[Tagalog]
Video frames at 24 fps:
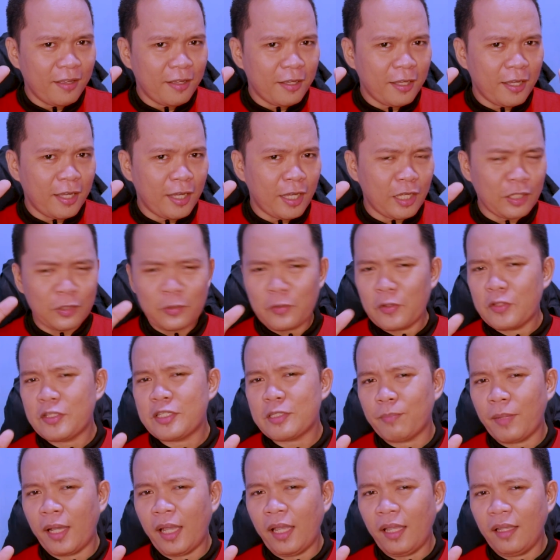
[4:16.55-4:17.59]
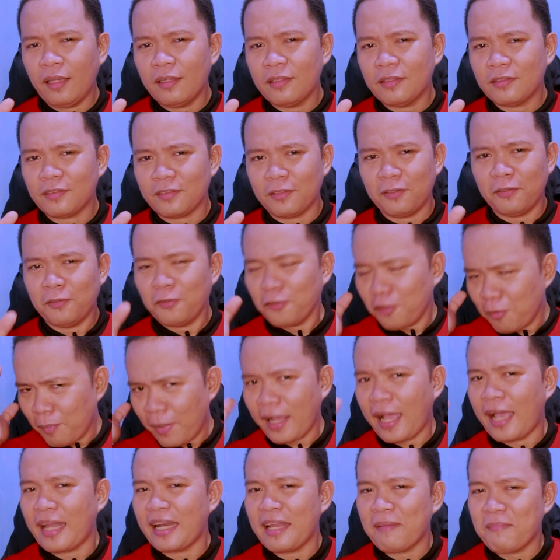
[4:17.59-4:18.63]
Uh, goods ba? So,
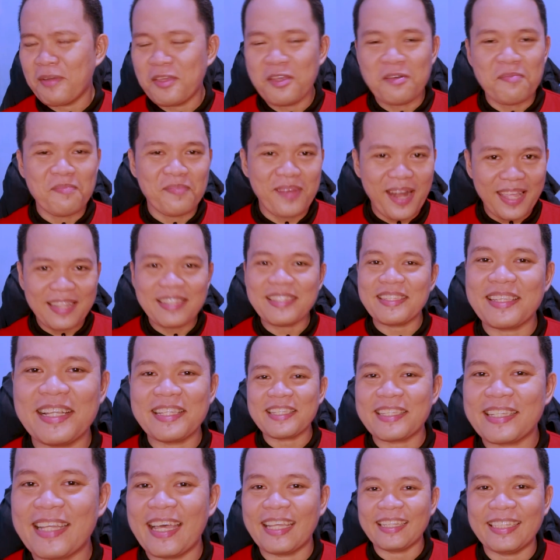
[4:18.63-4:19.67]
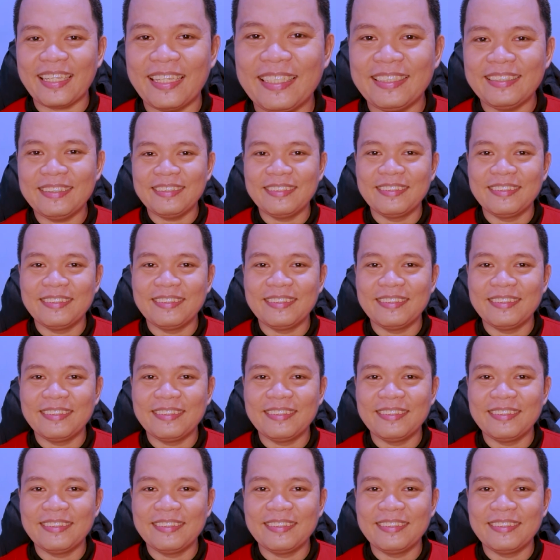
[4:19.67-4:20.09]
gumagana ba yung brain cells natin?